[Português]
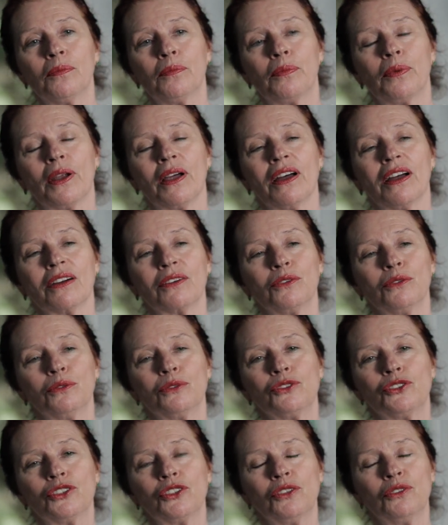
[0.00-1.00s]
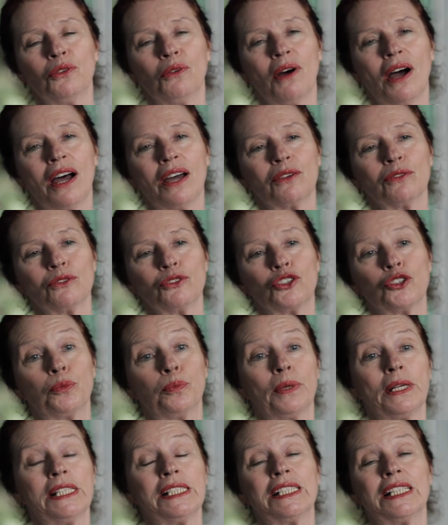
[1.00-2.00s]
para continuar nos
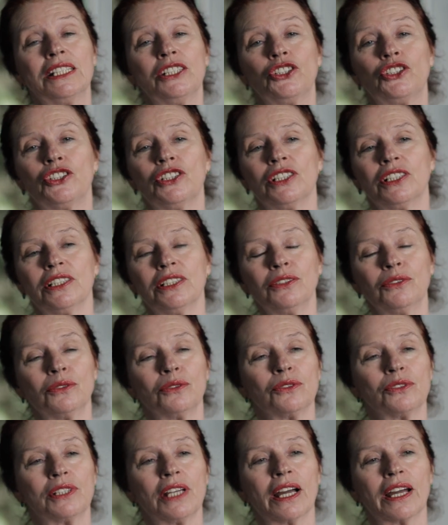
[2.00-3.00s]
presenteando, nos